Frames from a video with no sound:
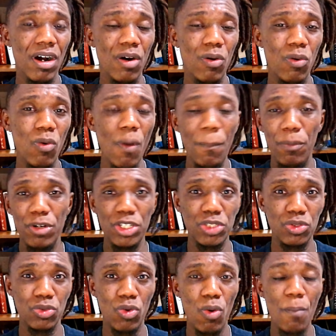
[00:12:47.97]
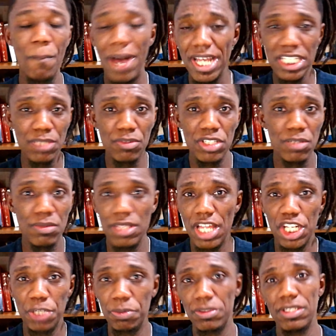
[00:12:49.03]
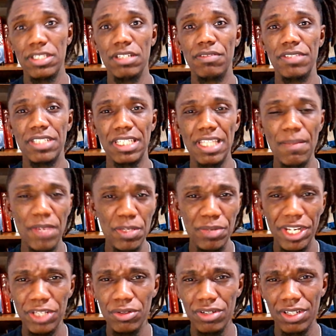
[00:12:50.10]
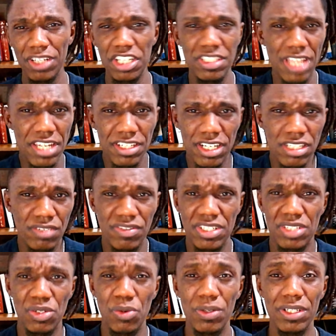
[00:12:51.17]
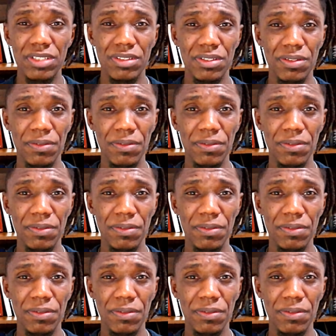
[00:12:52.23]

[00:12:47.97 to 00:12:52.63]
o oposto, com o máximo de mulheres possíveis, até mesmo ignorando a estética de vez em quando.